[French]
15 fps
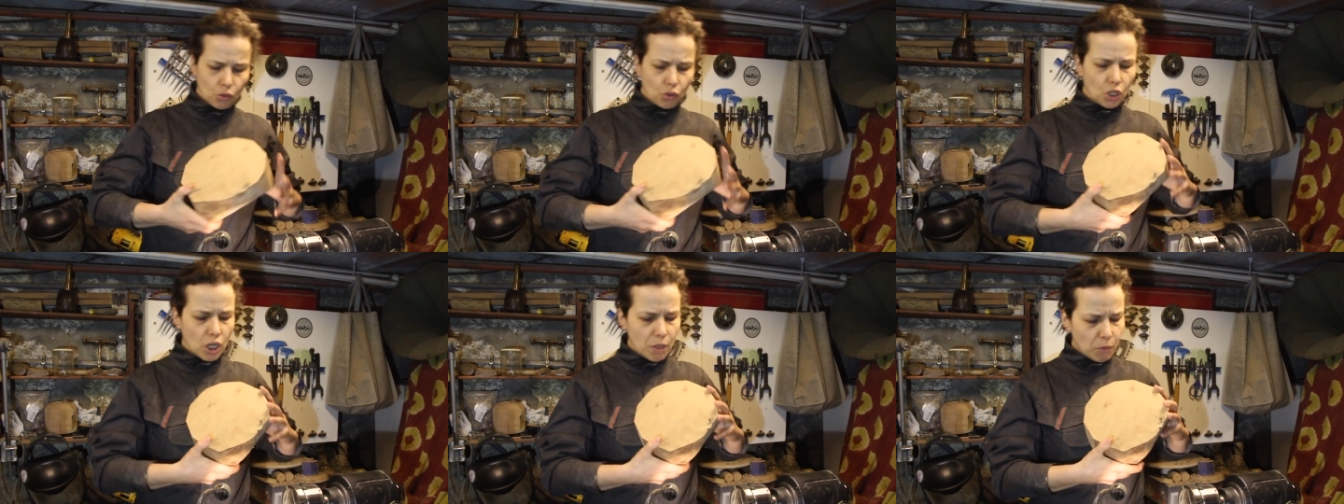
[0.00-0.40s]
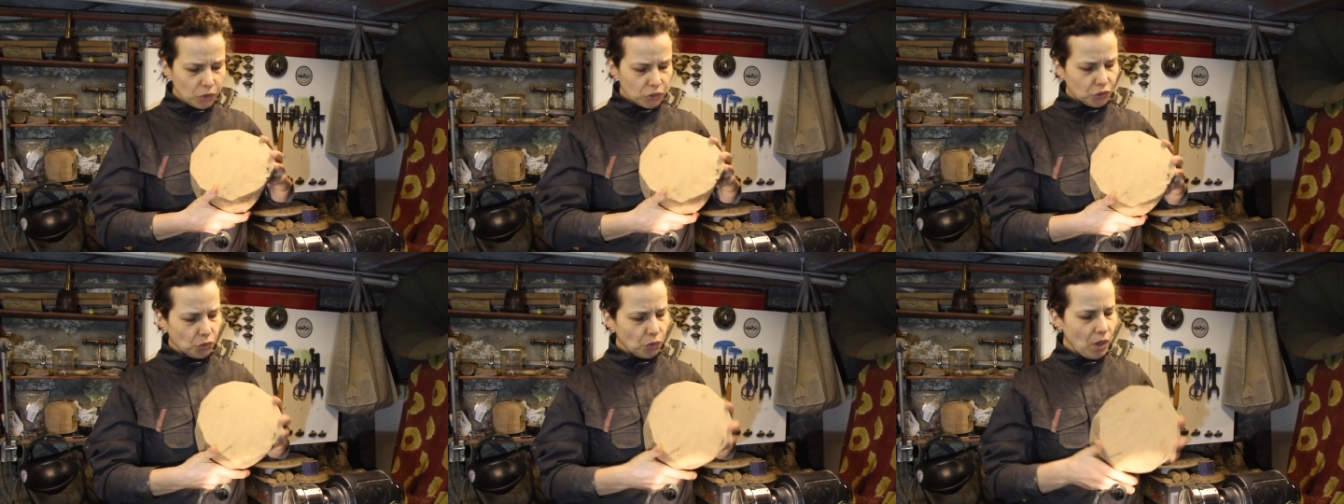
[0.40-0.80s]
Donc
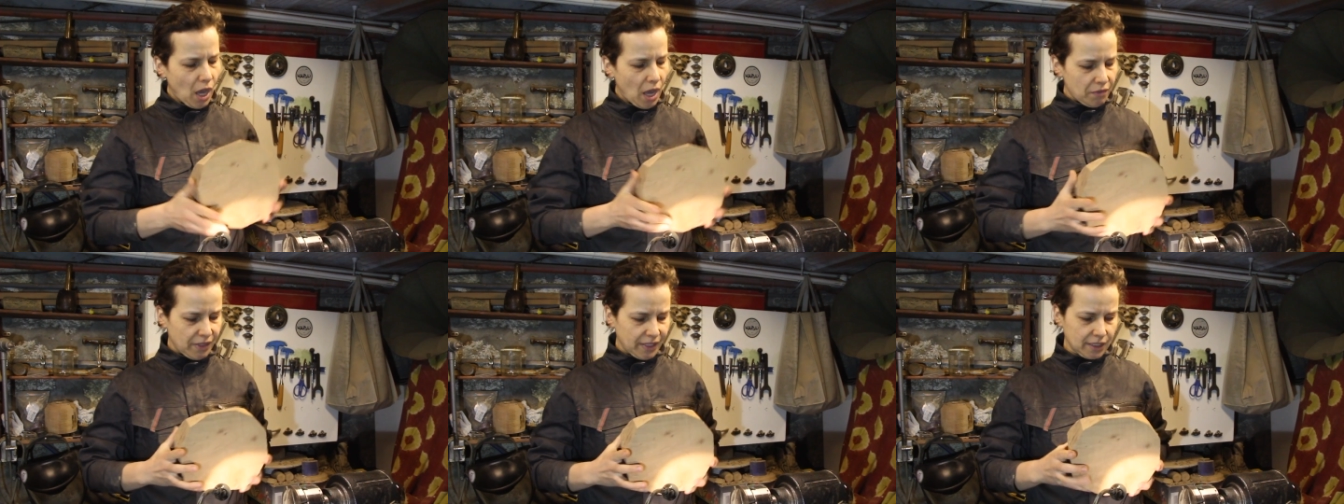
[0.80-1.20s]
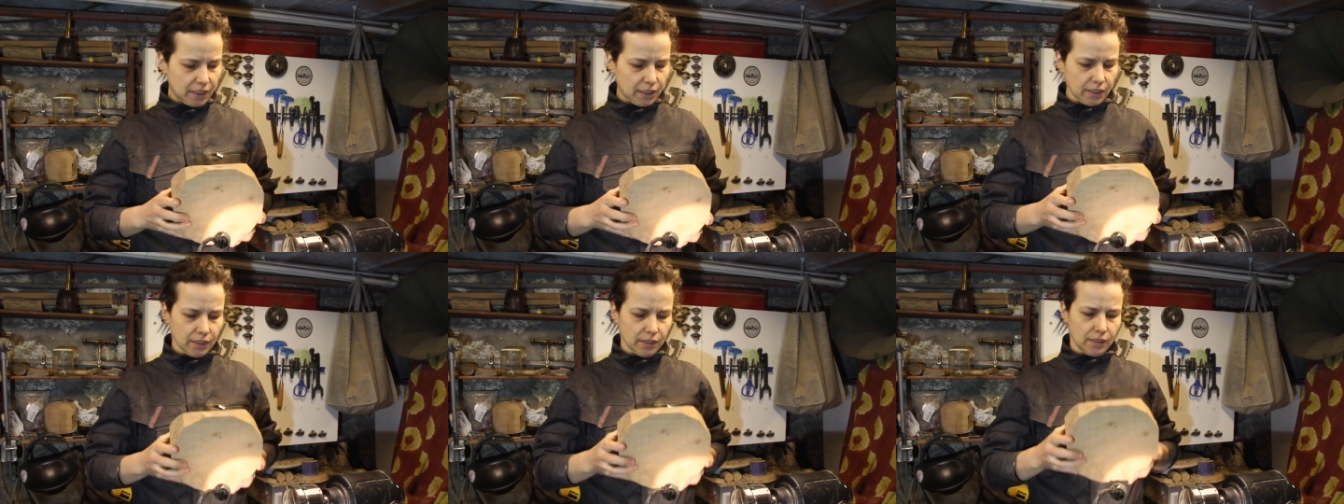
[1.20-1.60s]
commençons
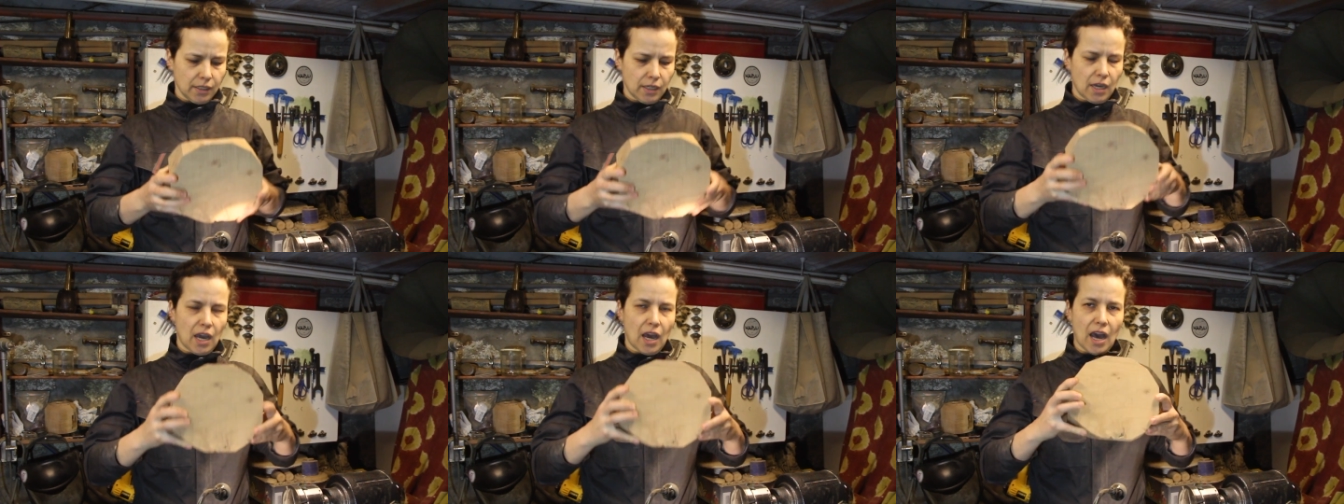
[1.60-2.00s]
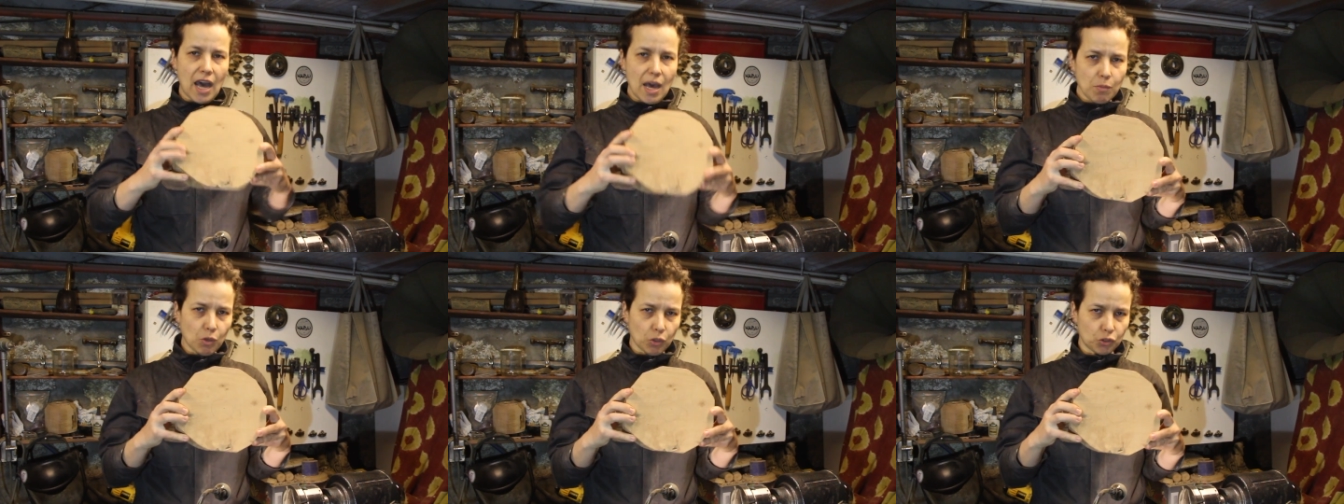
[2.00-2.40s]
avec
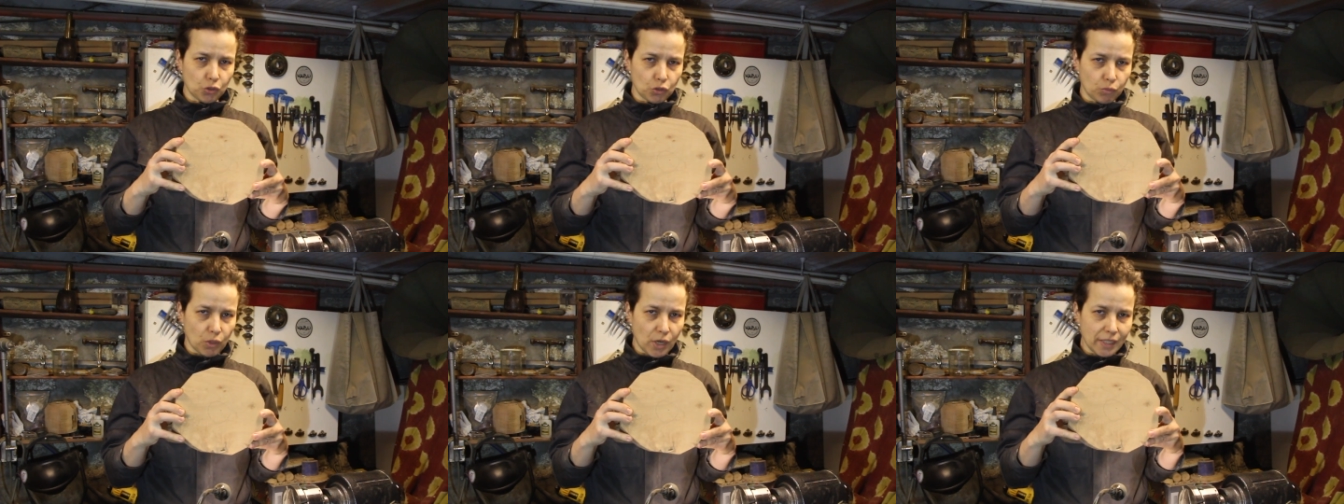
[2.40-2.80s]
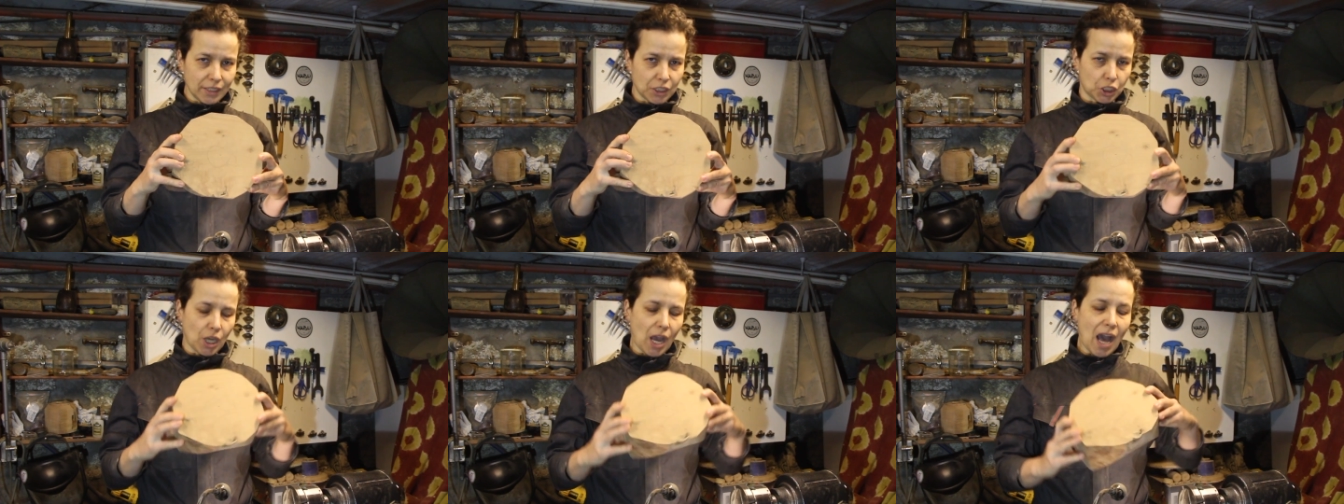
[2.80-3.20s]
un morceau de bois
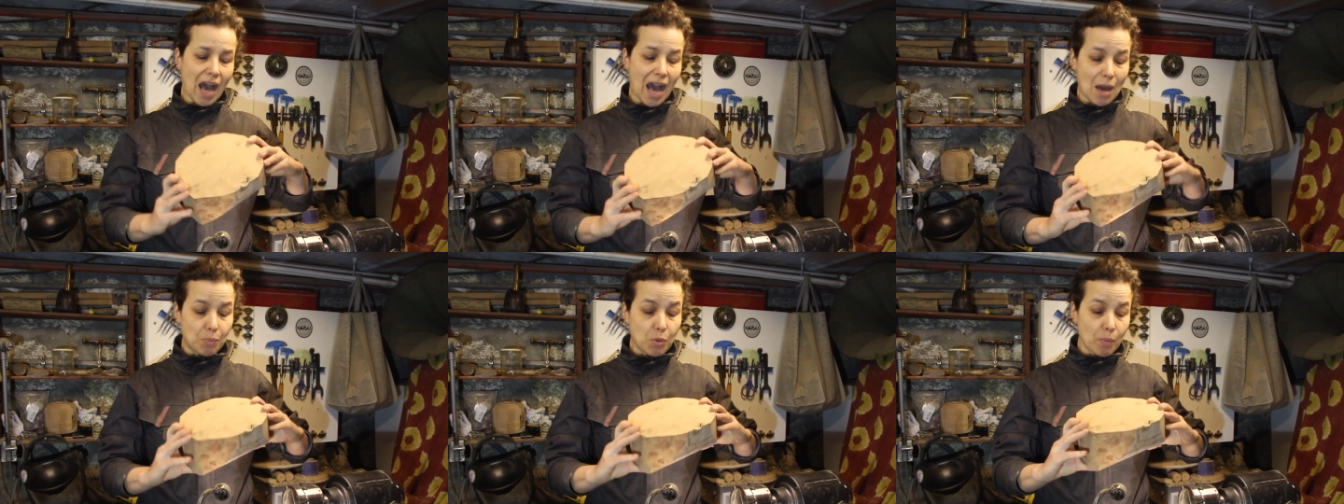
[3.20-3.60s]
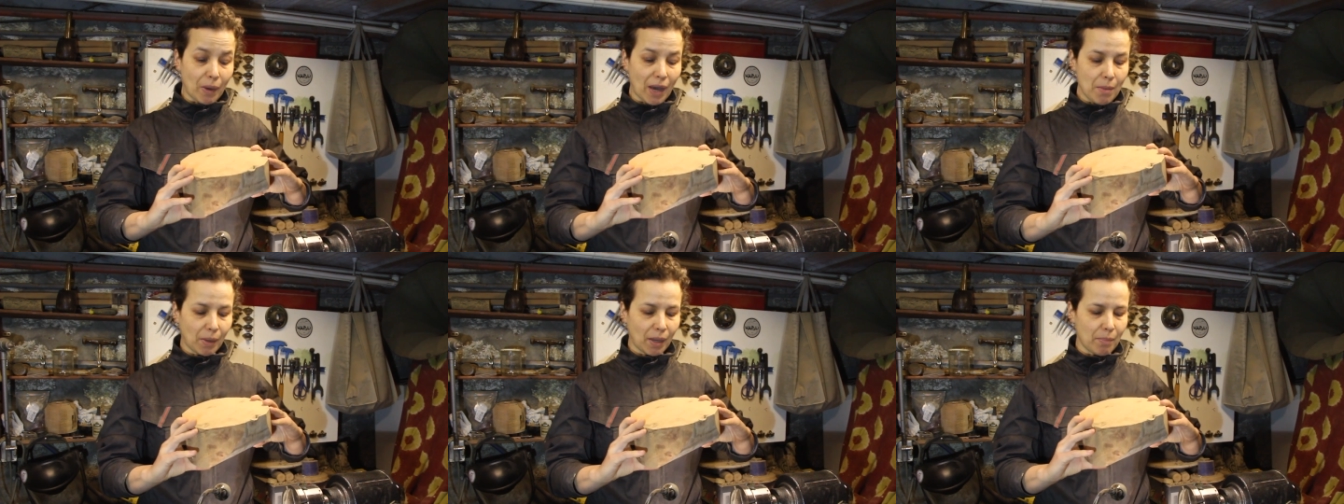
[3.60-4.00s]
déjà à peu
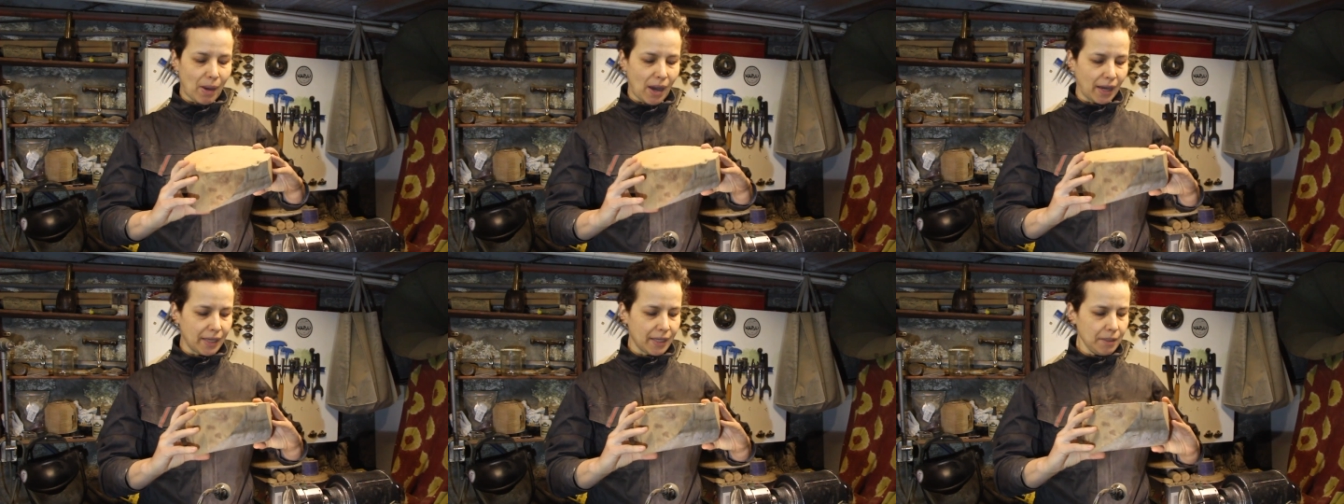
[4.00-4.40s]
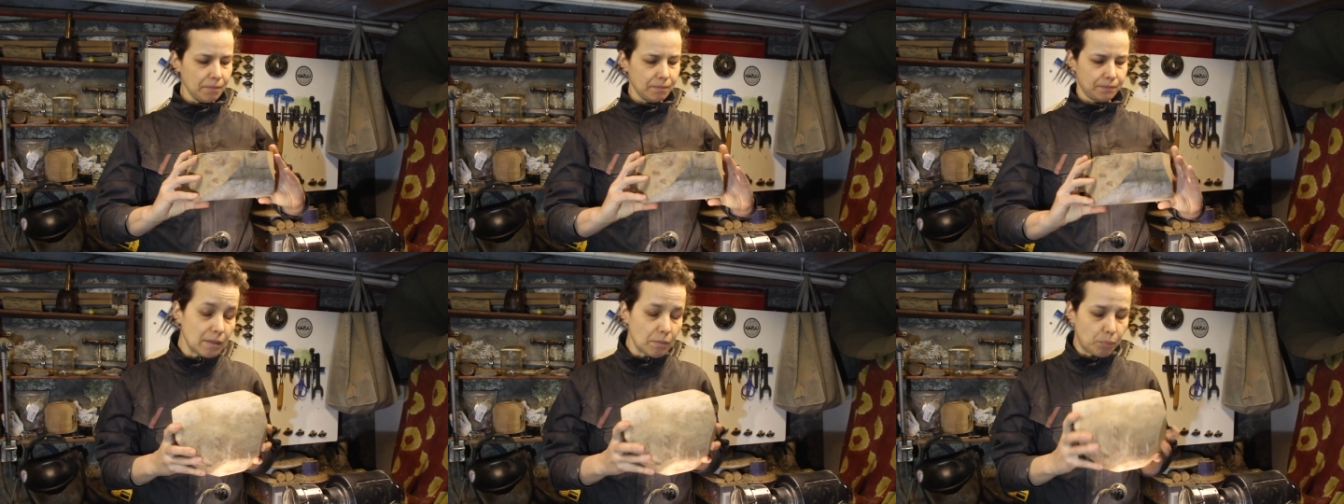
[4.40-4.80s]
près
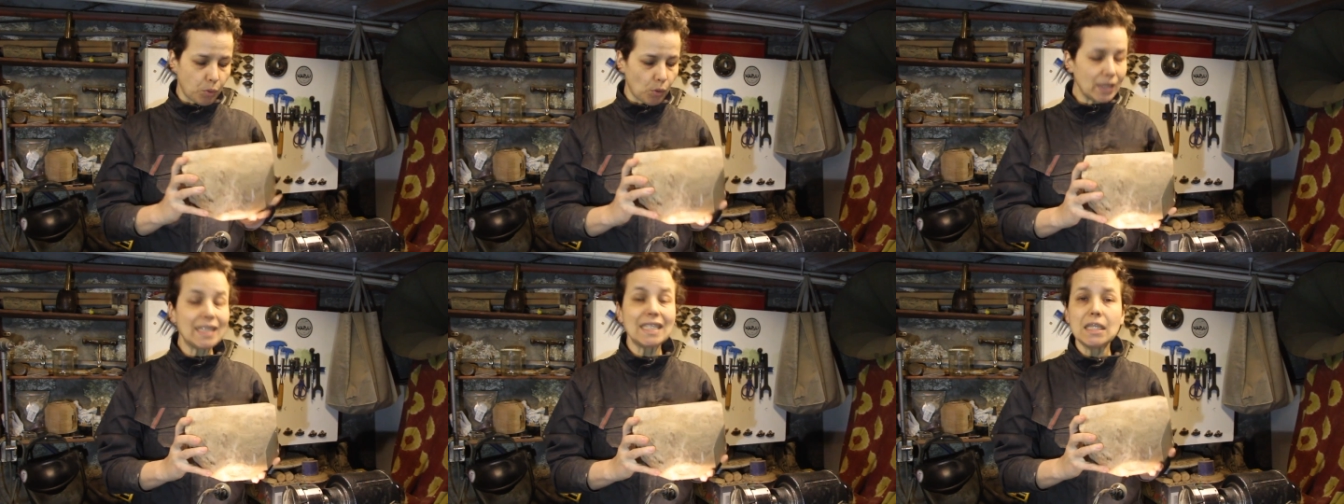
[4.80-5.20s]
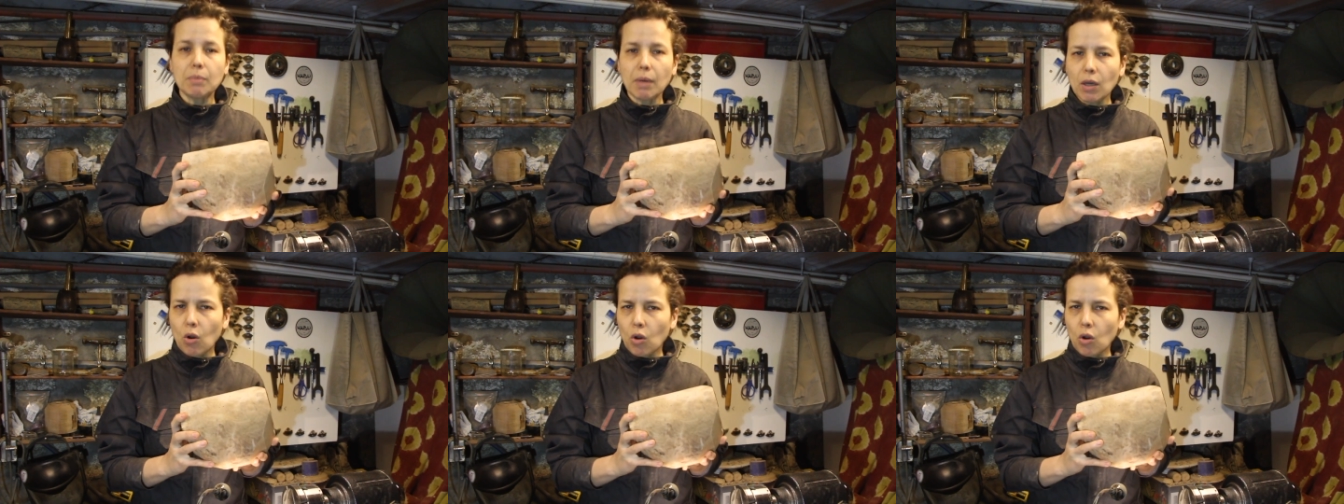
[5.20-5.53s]
préparé pour l'équilibrer